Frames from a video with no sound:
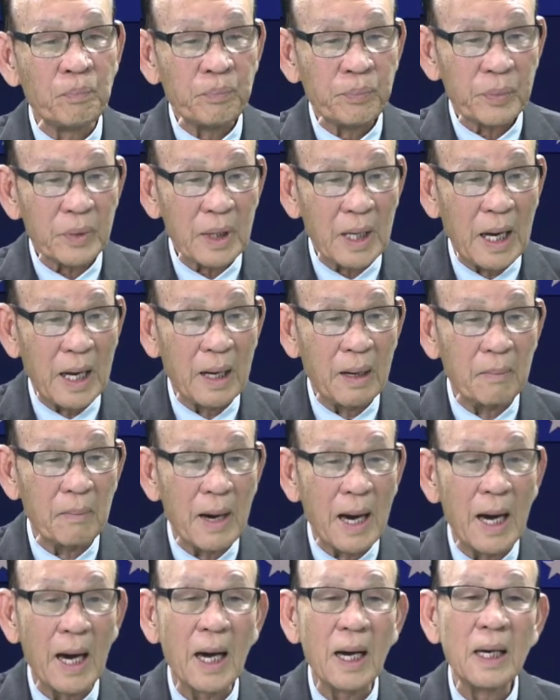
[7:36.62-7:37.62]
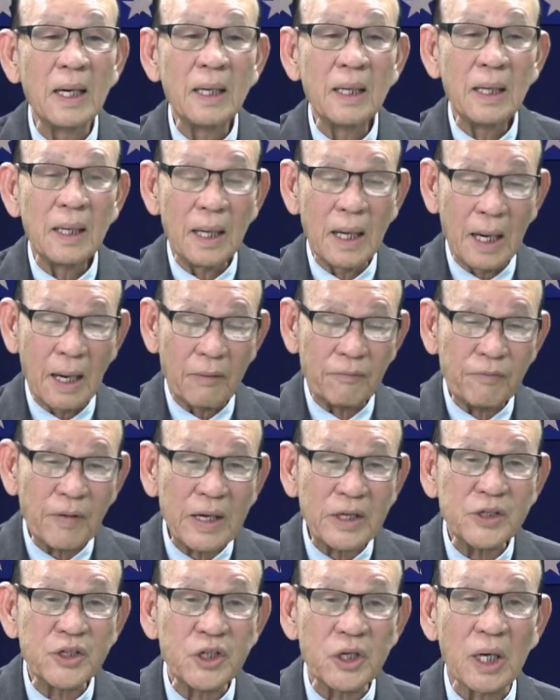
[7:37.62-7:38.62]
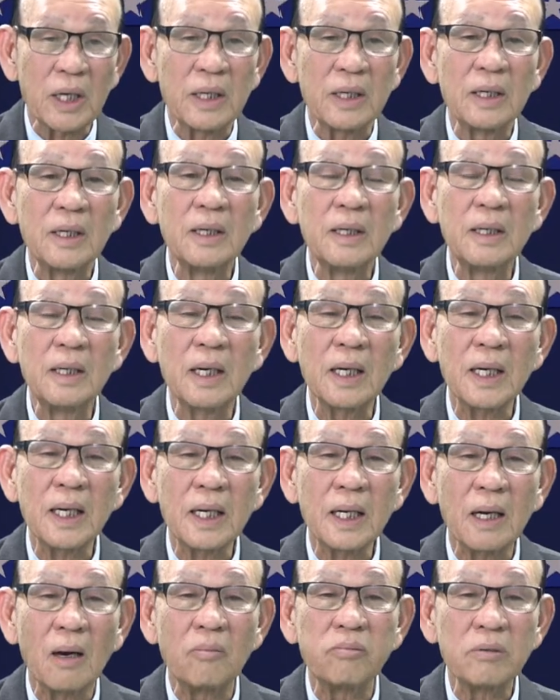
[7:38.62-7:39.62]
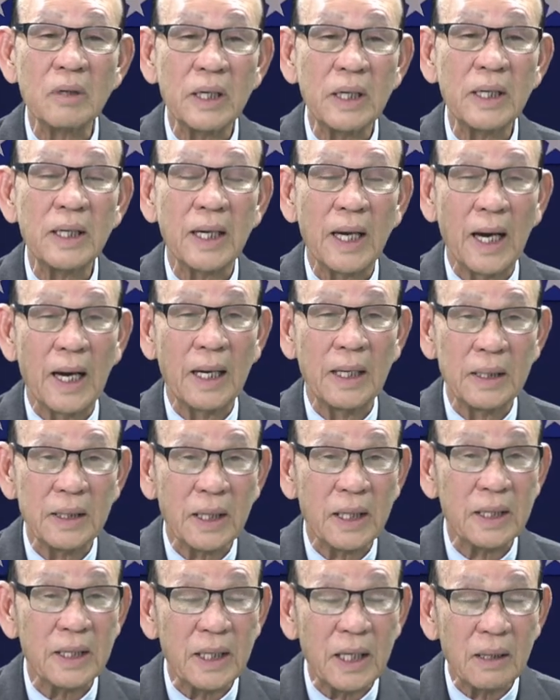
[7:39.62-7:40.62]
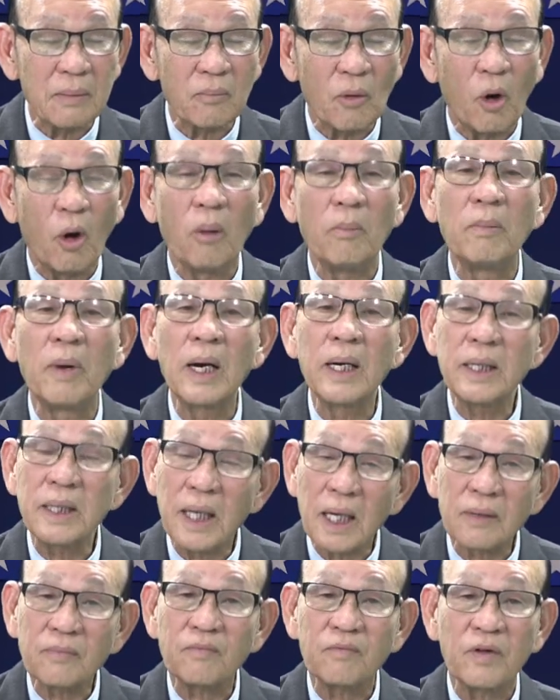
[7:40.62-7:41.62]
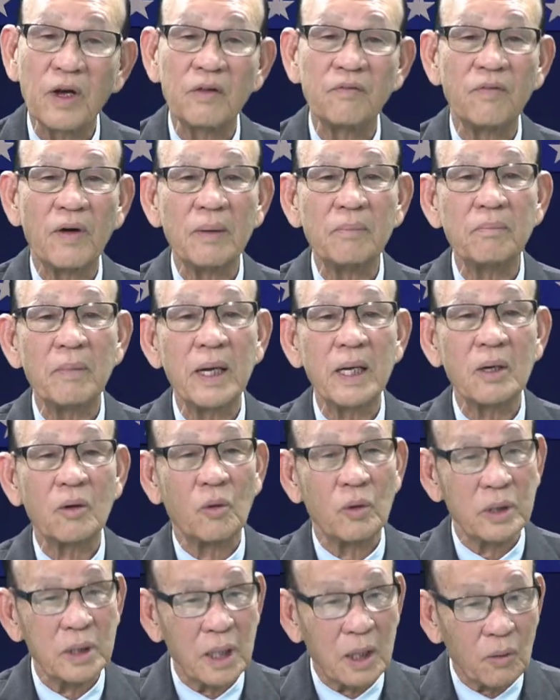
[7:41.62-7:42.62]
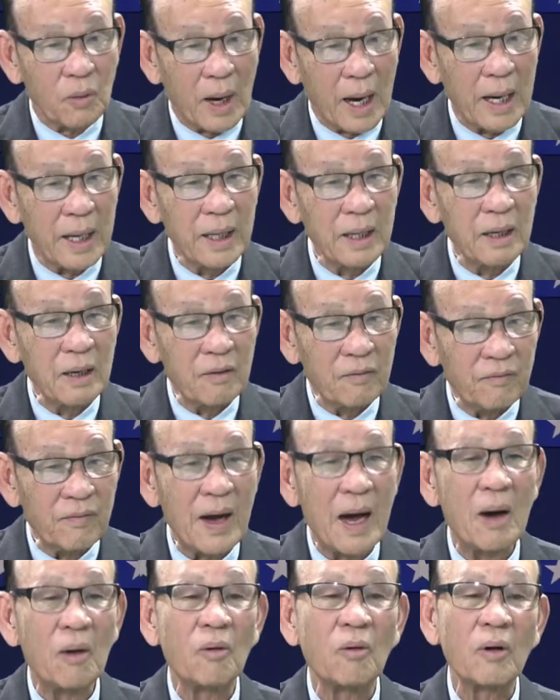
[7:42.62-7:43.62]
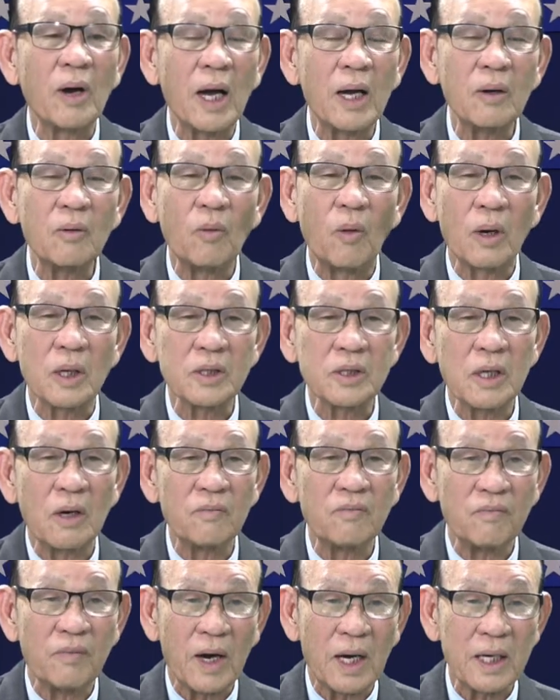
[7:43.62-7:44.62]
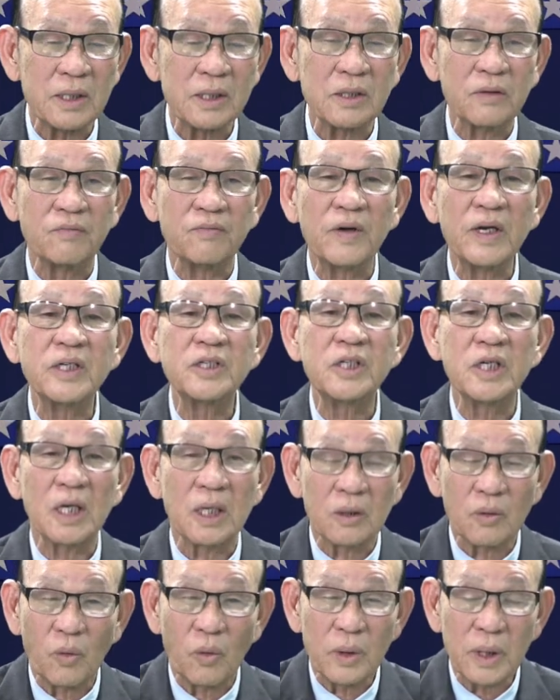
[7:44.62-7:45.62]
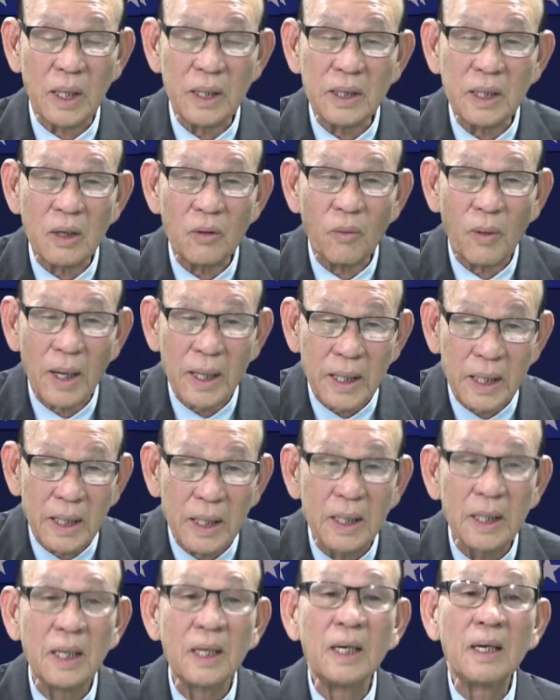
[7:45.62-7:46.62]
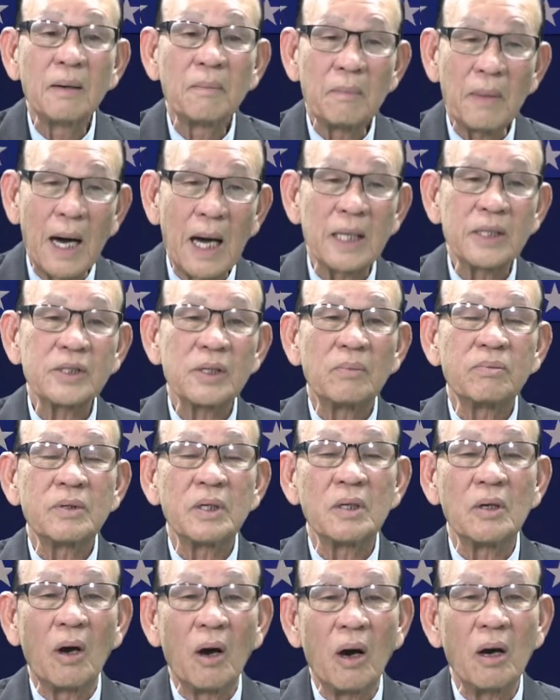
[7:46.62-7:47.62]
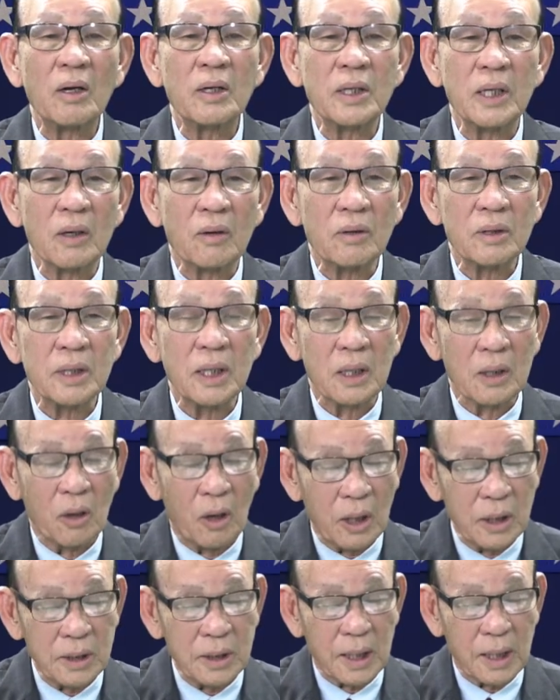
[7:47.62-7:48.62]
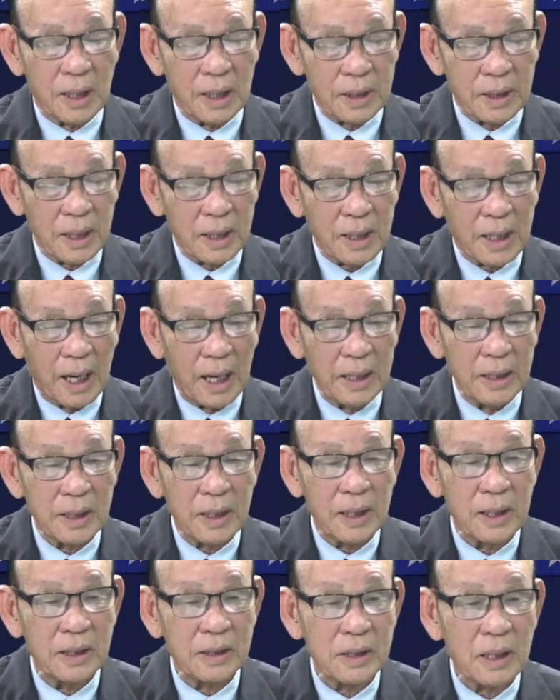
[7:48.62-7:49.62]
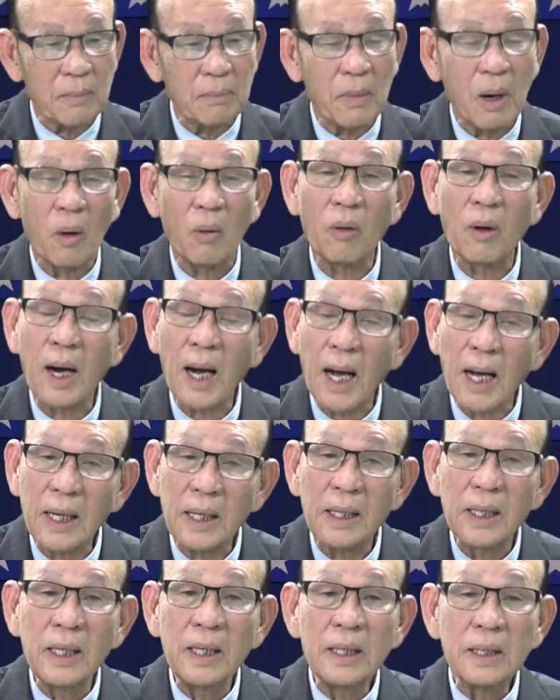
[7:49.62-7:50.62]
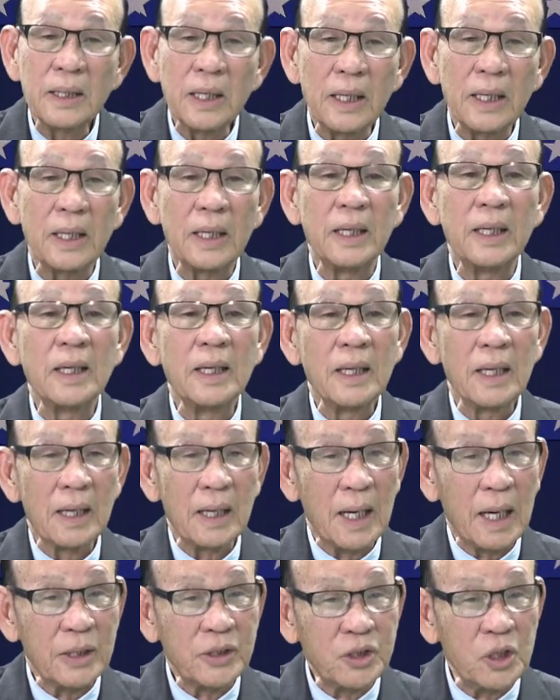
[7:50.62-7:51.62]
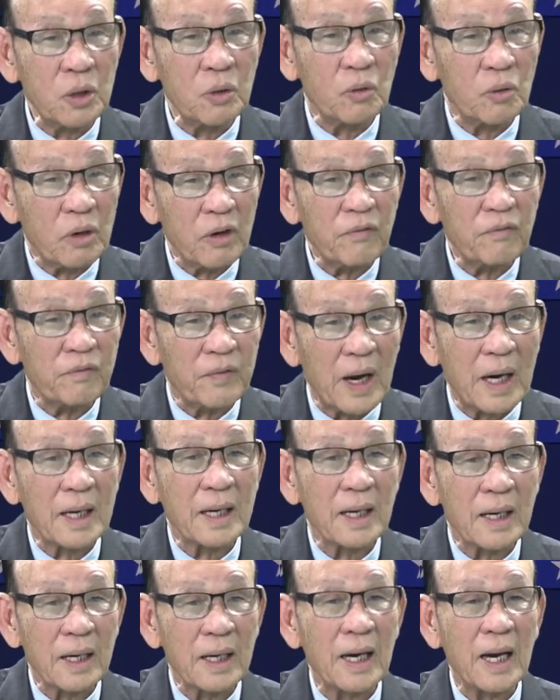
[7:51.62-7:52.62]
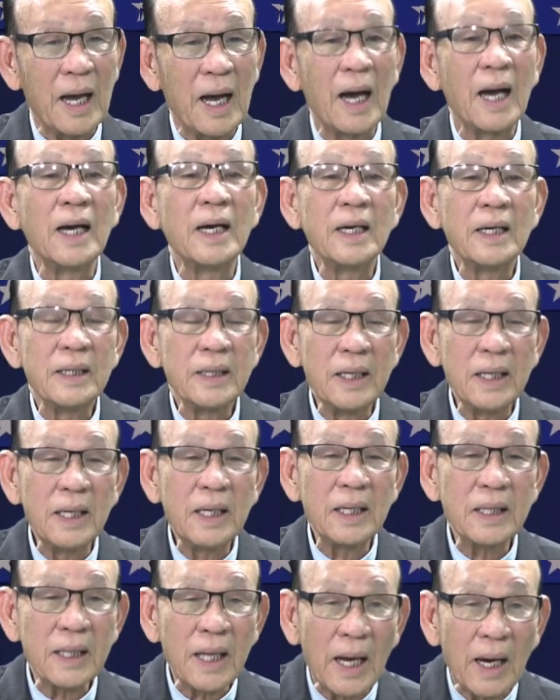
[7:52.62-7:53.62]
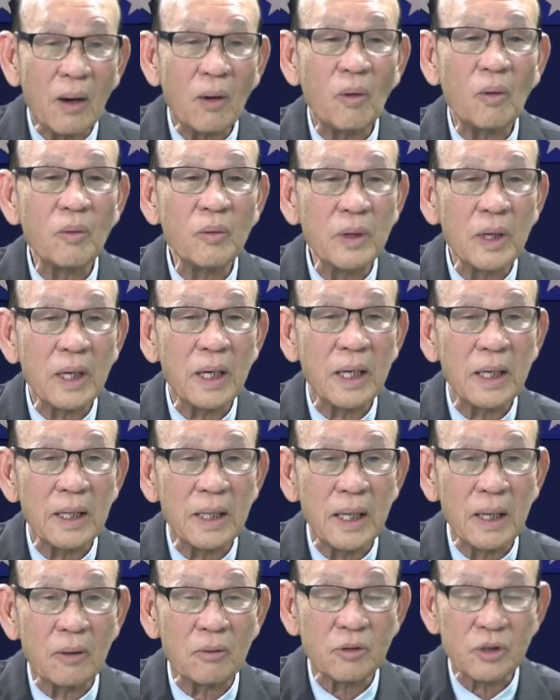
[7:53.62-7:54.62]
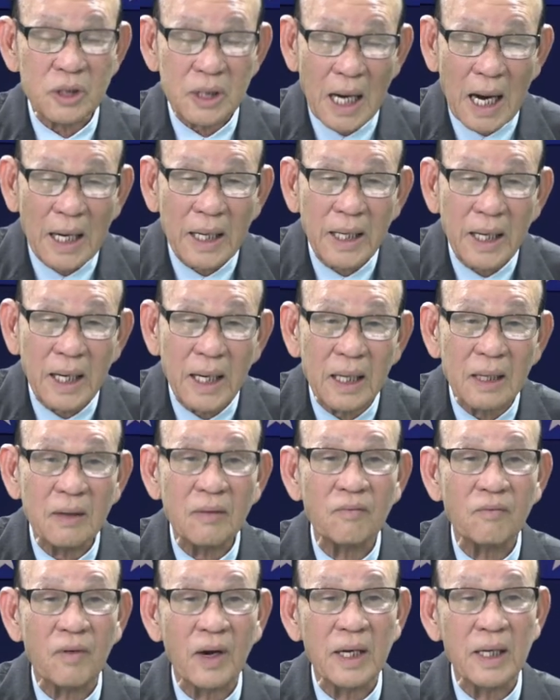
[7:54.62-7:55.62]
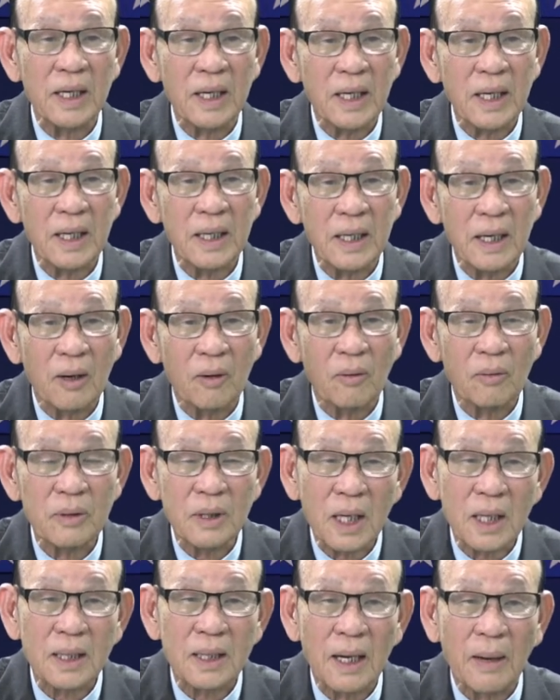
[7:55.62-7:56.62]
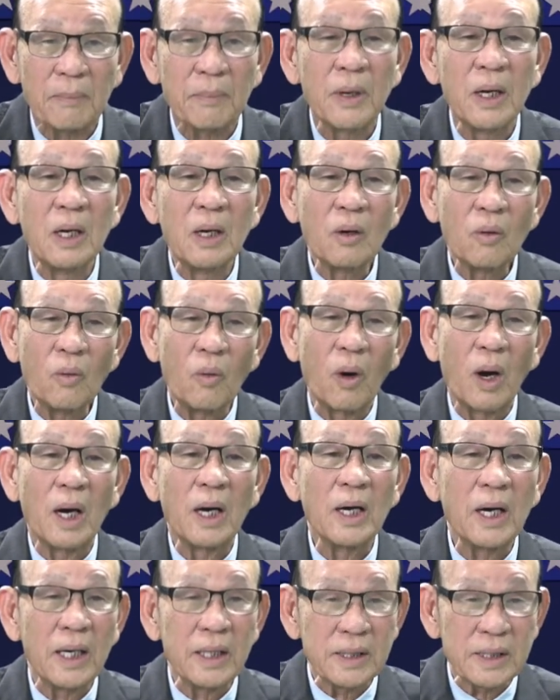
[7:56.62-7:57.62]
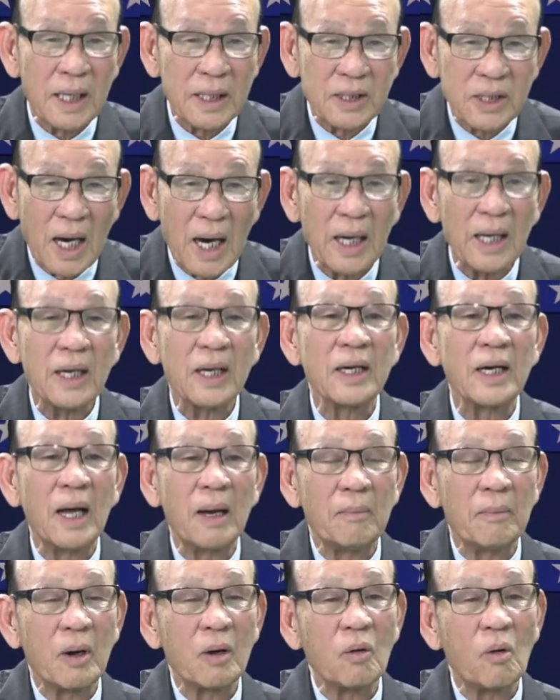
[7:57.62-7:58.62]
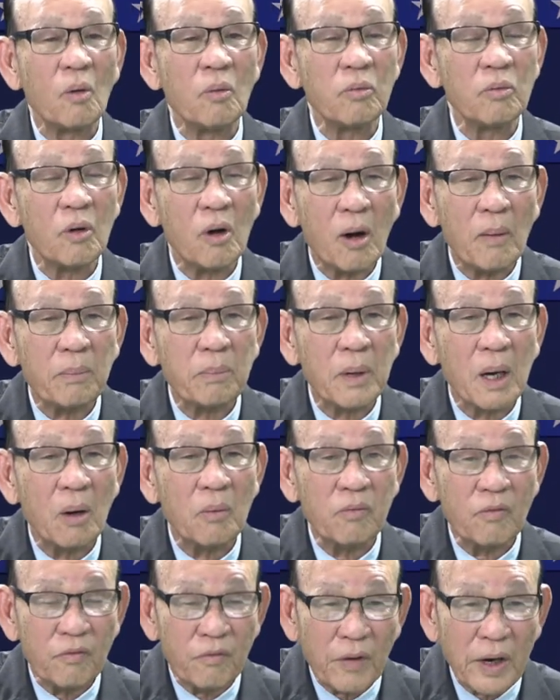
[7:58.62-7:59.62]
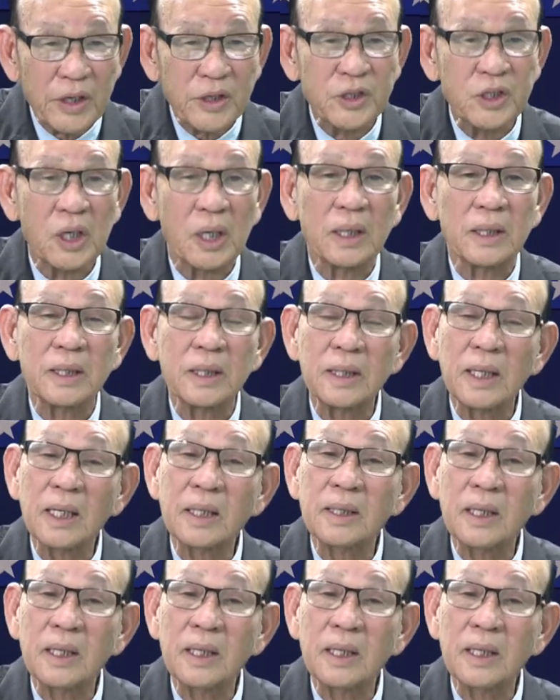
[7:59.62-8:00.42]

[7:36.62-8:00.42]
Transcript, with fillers: để mà à, phát triển những cái công kỹ nghệ những cái tiến bộ mới nhất về văn minh của nhân loại vào cái cuộc sống và cái sự phát triển của đất nước Hoa Kỳ mà trong khi đó thì có thể nói rằng là tất cả những người da màu khác thì là chịu cái phận là đi theo những cái điều sáng kiến và những cái điều thiết lập của người da trắng để mà cùng góp công phát triển cái đất